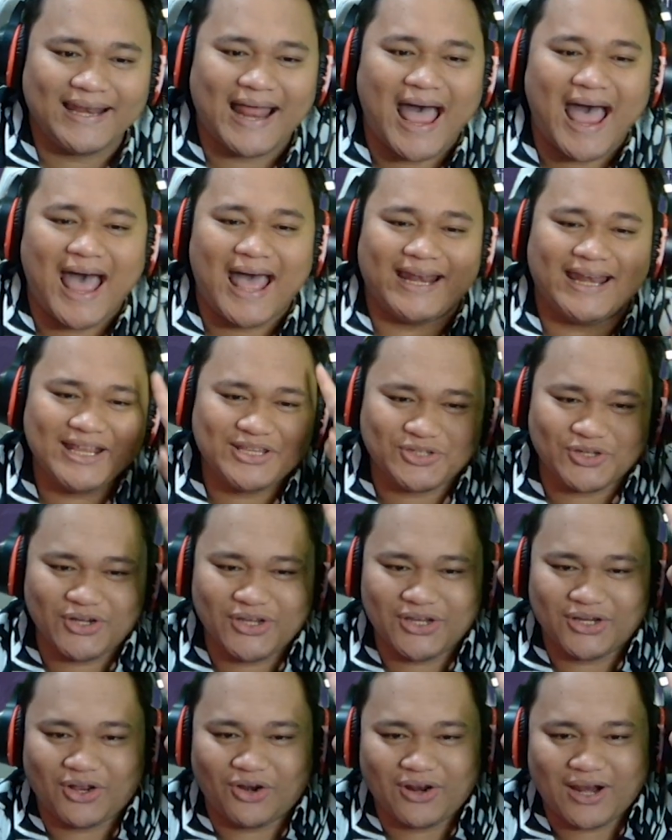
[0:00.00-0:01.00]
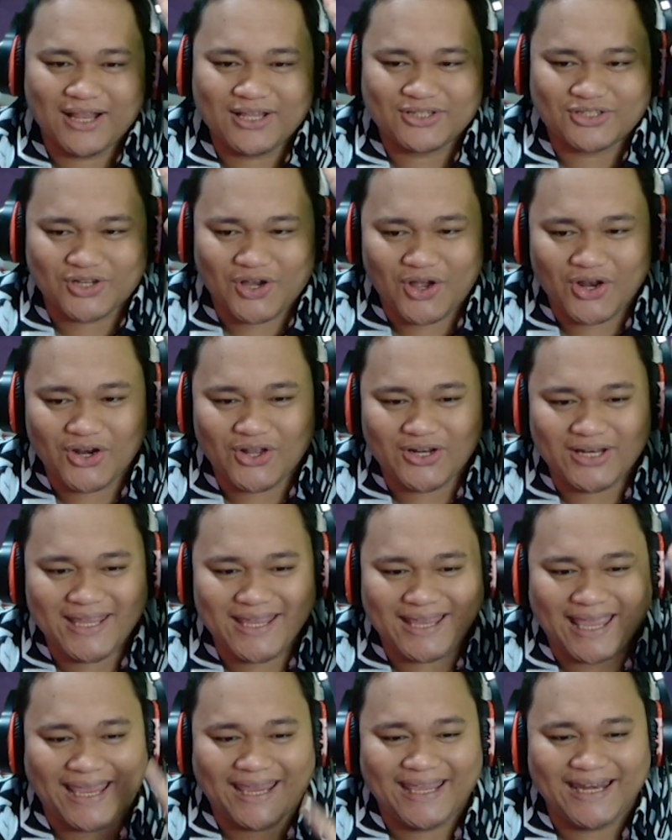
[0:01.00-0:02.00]
Nah, ini cuy, kalau kalian solo
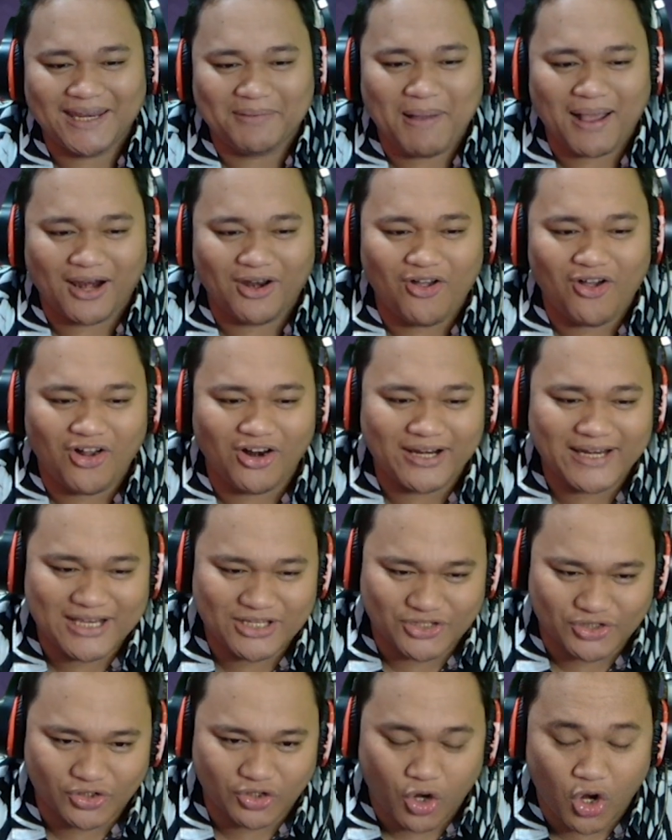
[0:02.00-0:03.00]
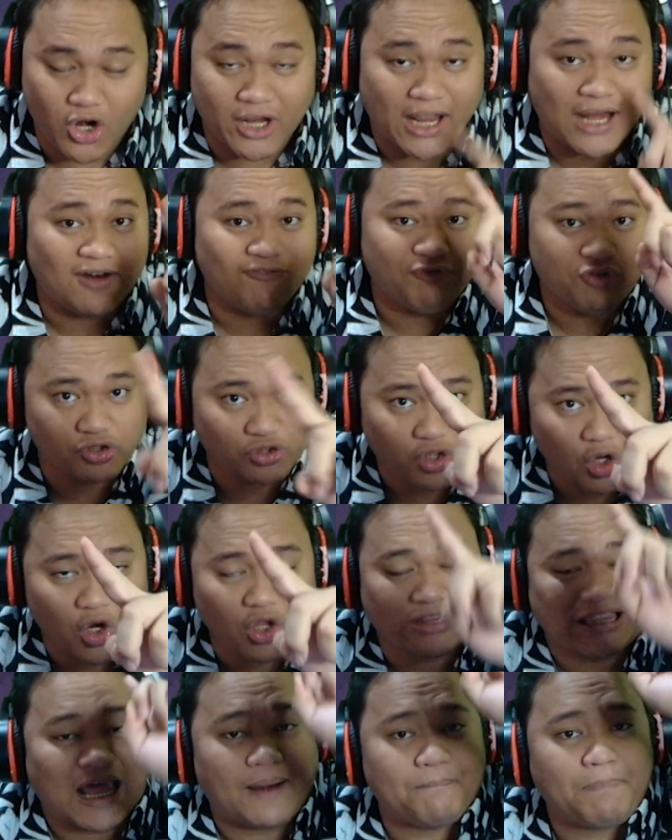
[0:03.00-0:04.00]
nih kayak gini bakal nongol nih cuy. Kalau kalian full
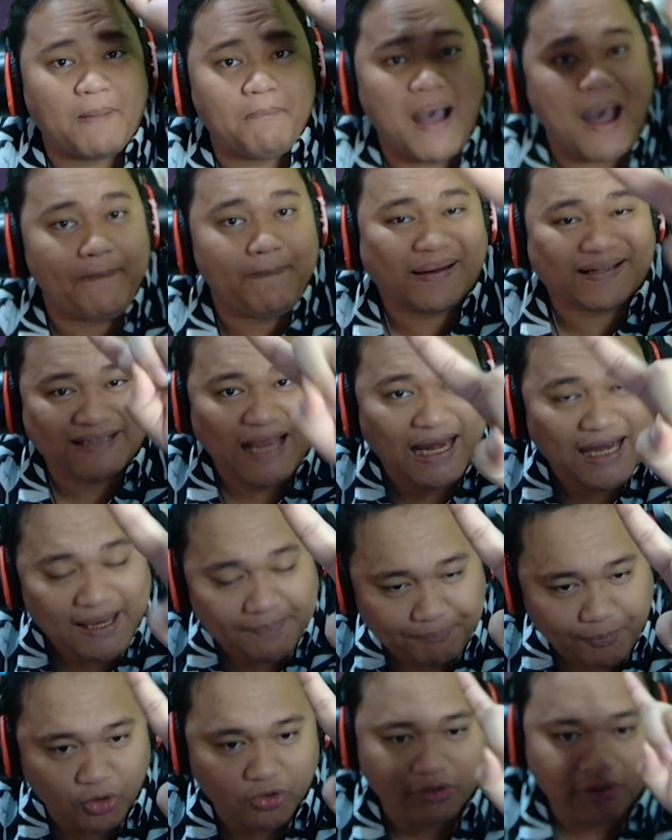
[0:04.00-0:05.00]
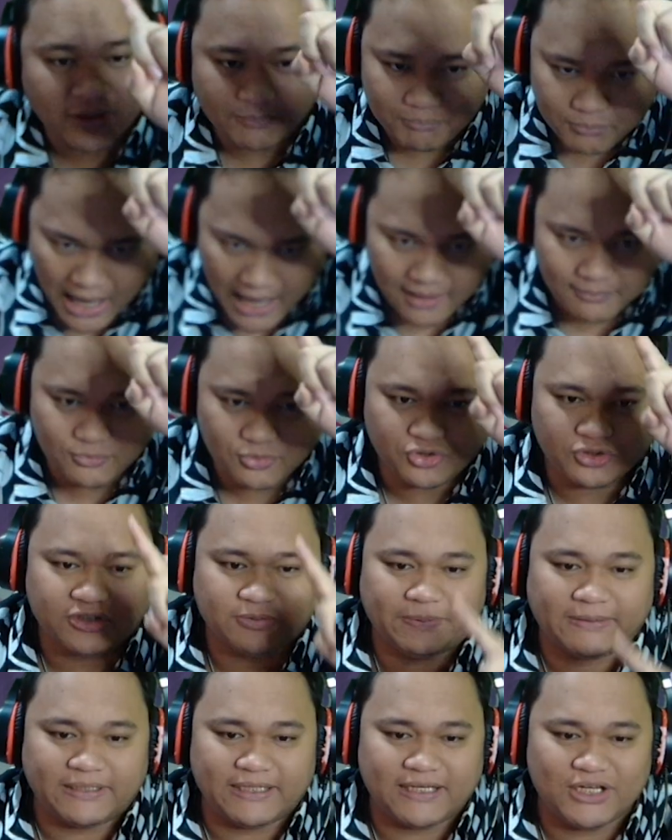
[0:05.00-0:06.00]
solo tanpa mabar sekalipun bakal muncul
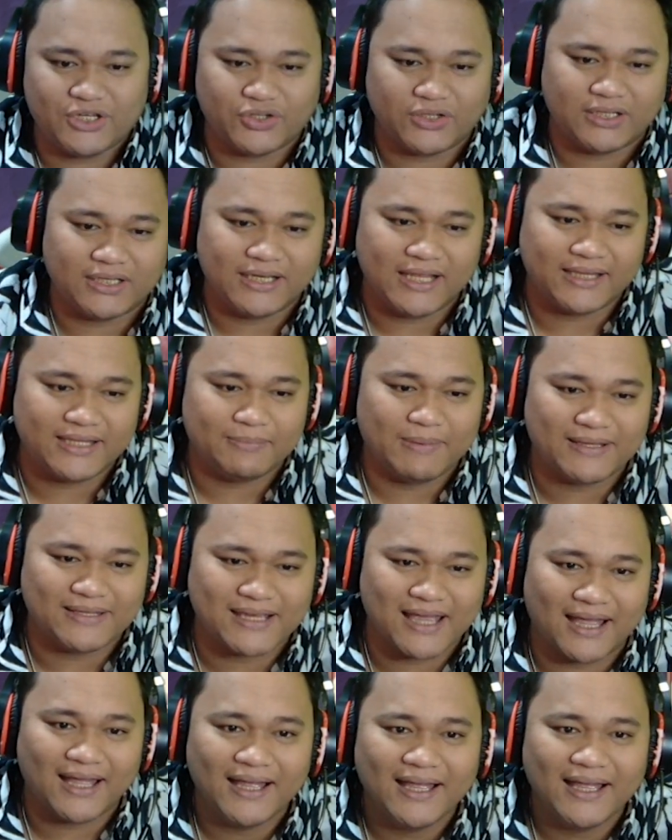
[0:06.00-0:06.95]
seperti ini cuy. Lihat nih, baca.